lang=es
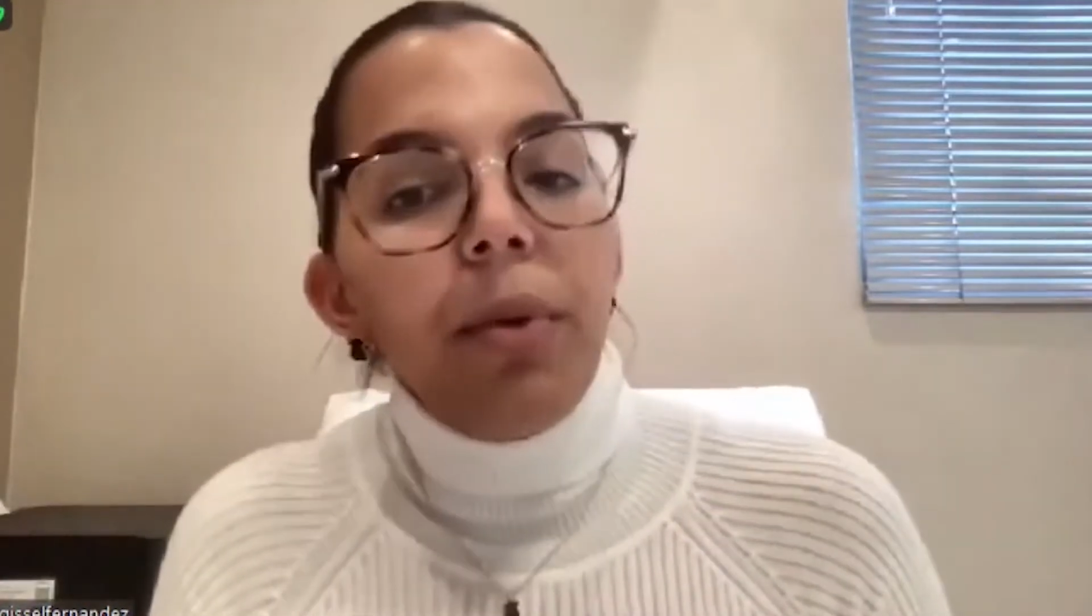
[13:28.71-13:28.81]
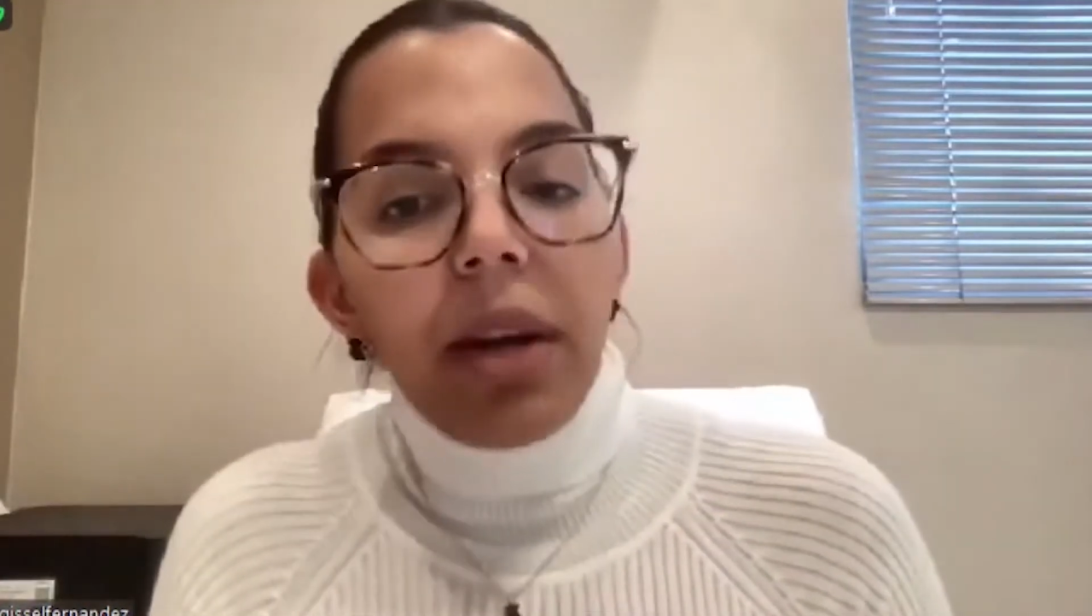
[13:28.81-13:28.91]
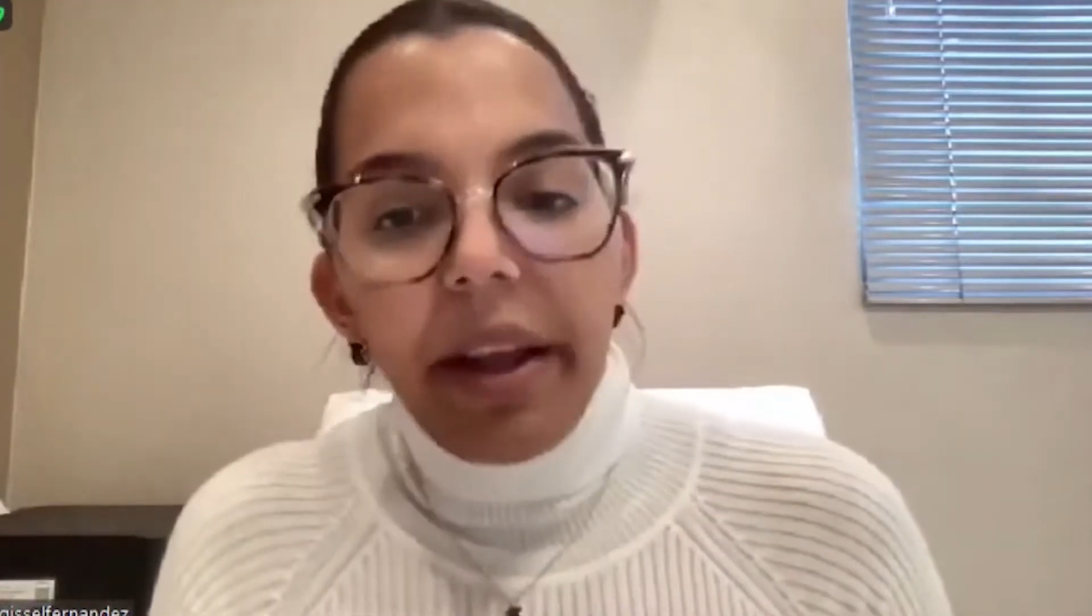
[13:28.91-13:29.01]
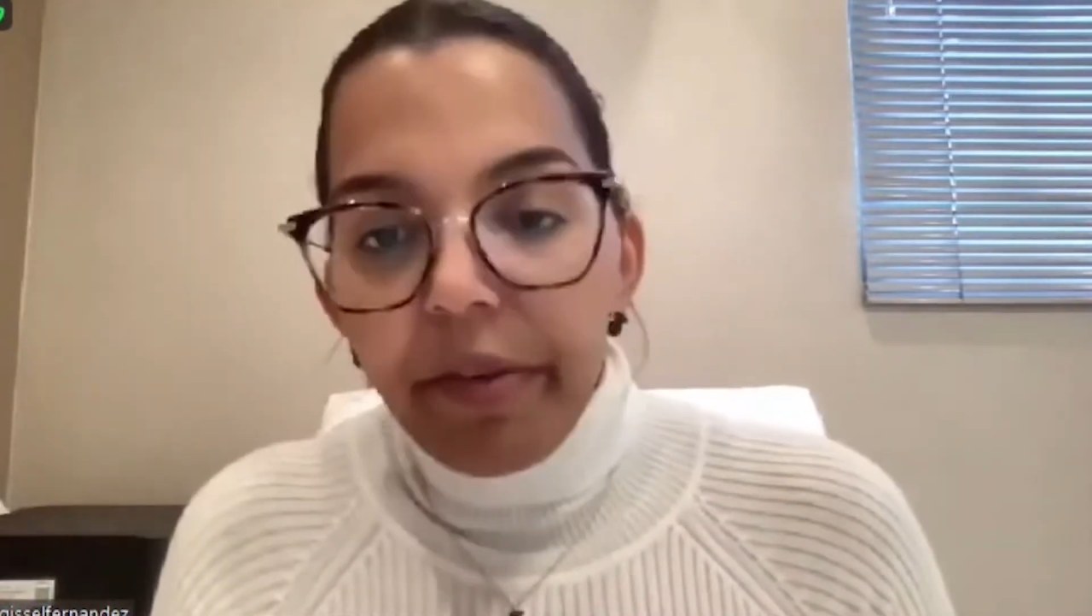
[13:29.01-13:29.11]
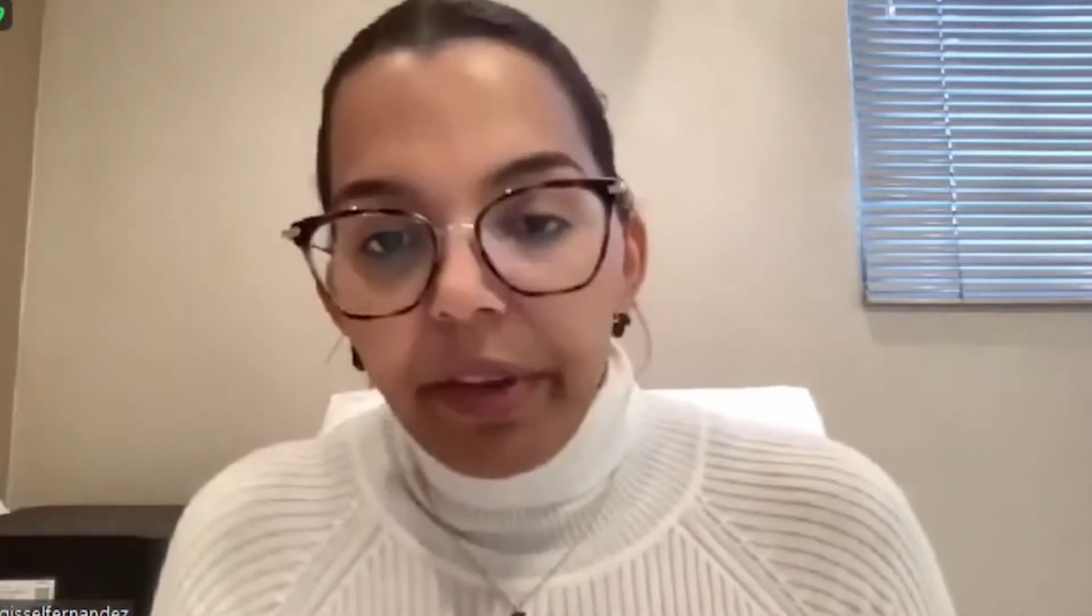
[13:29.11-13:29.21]
por
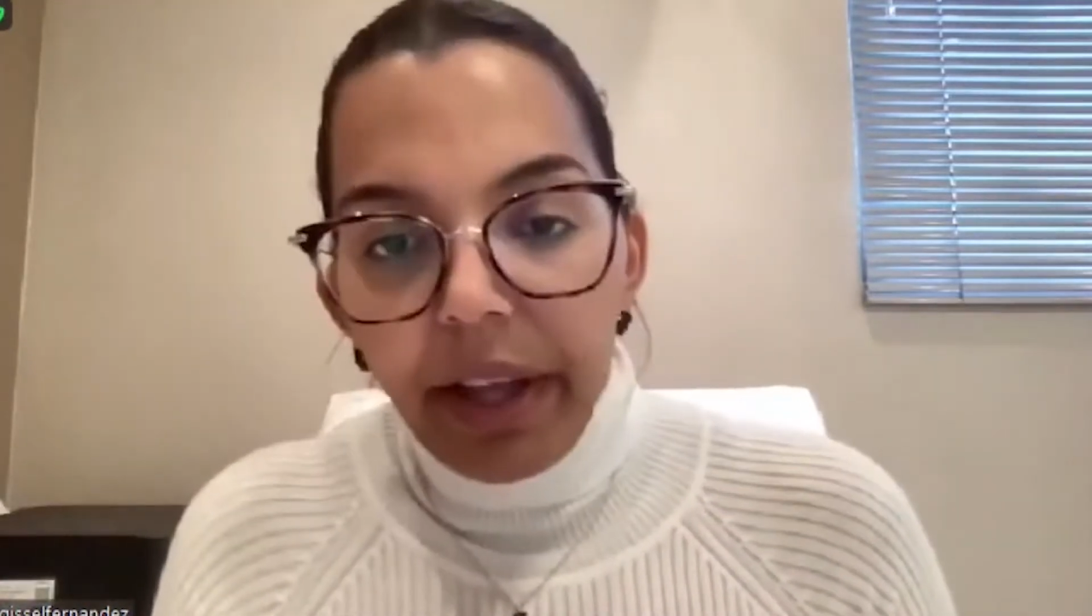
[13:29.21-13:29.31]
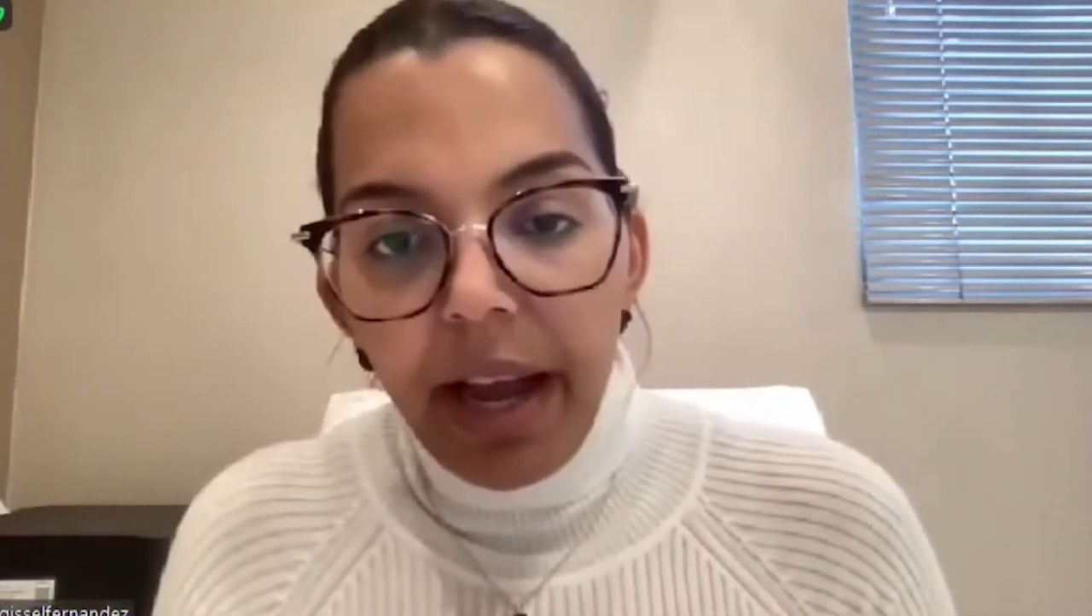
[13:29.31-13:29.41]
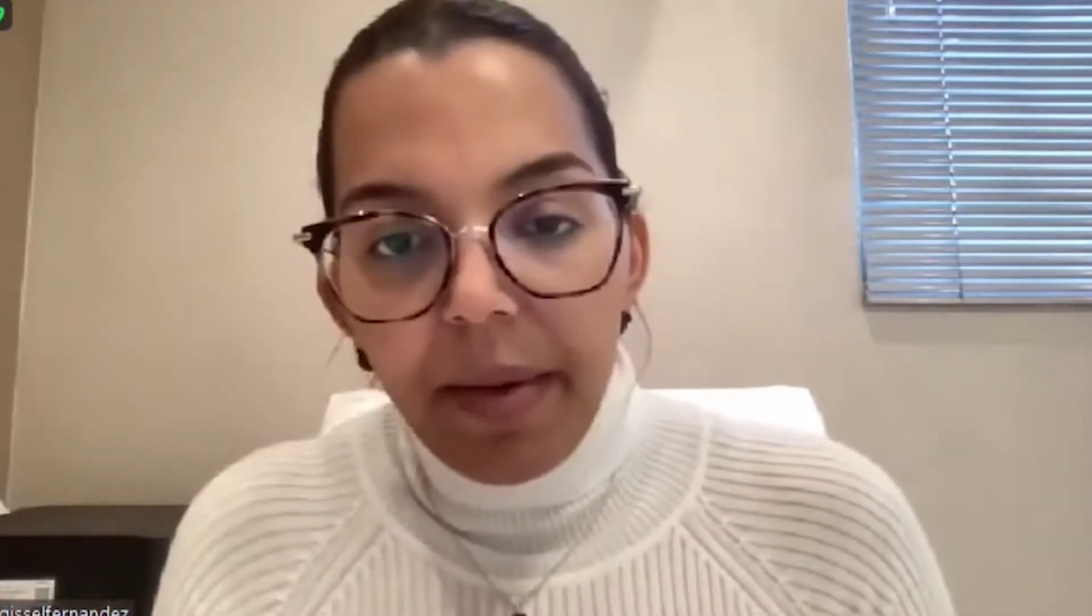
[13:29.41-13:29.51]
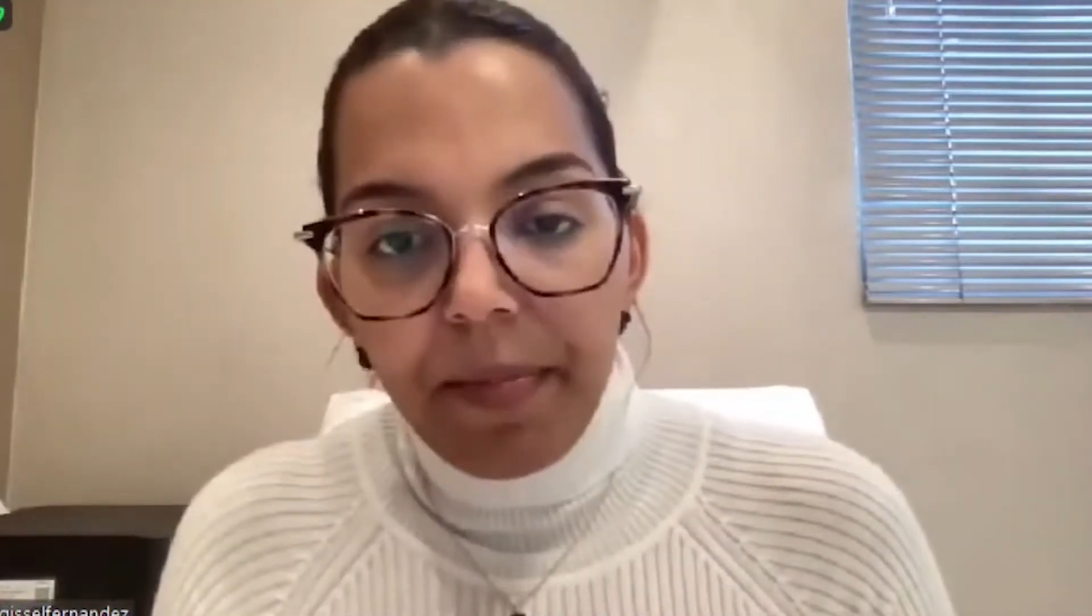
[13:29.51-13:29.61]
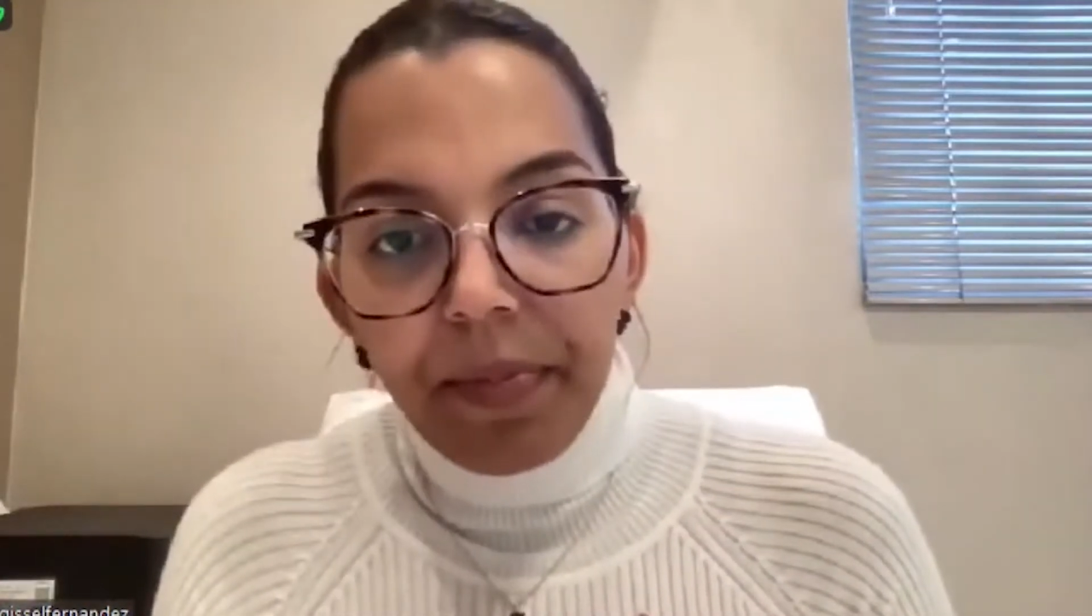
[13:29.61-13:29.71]
la
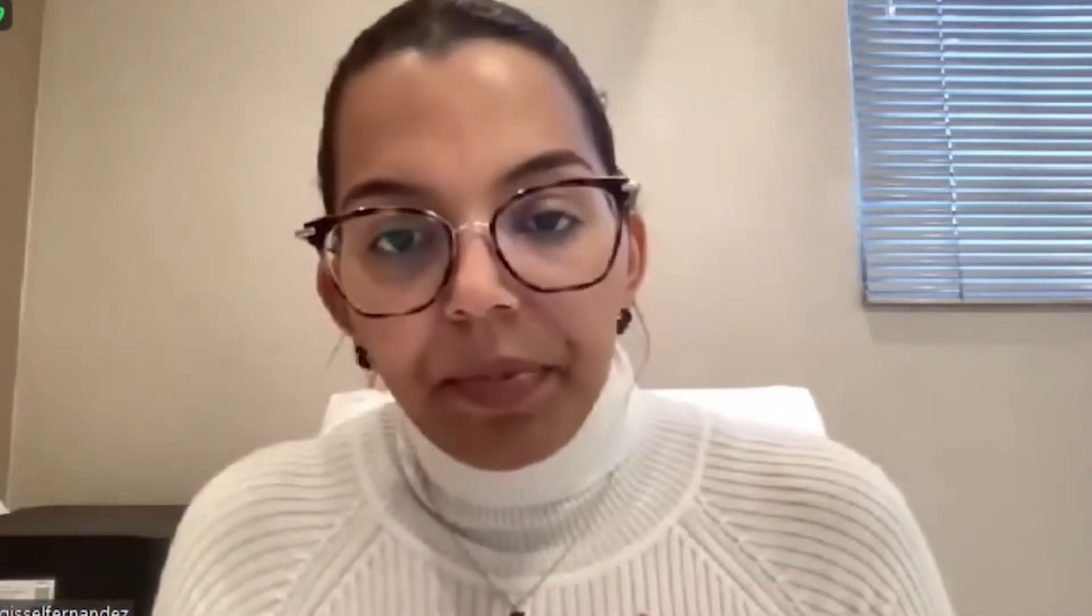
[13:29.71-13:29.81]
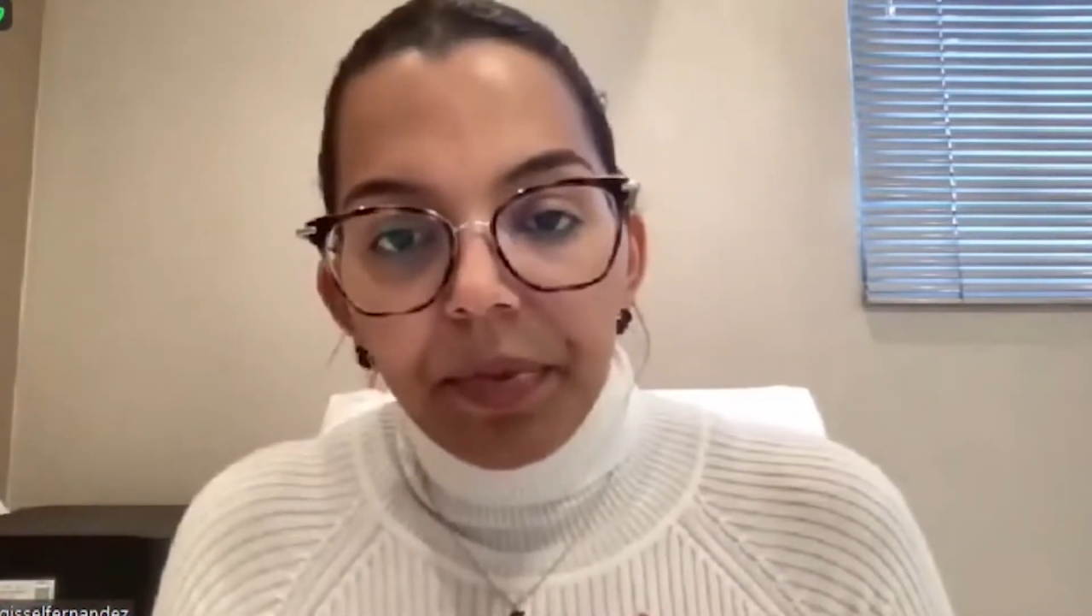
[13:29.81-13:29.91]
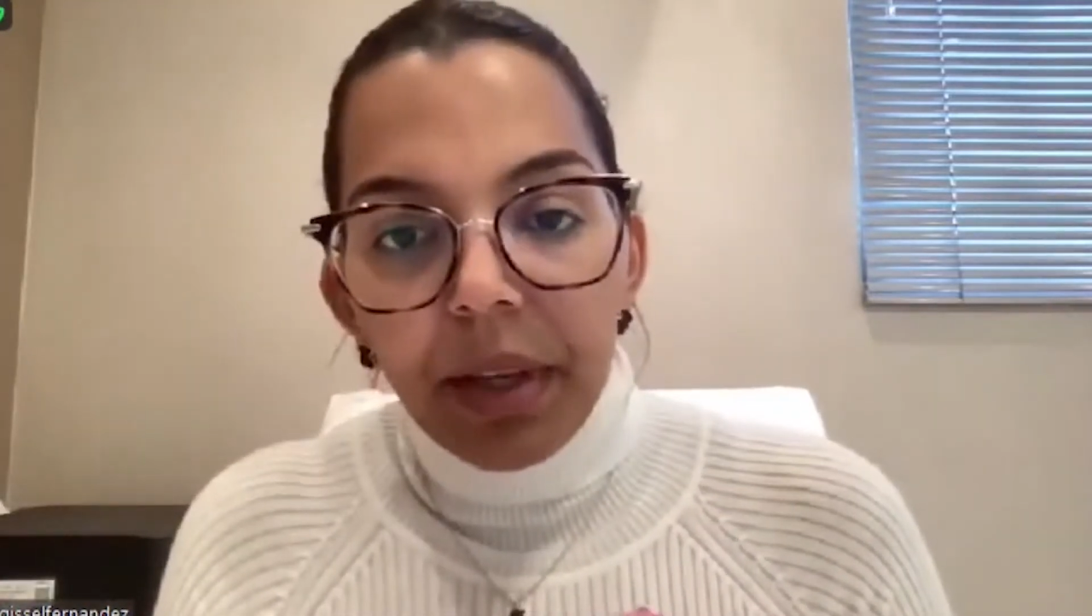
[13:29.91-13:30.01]
FDA.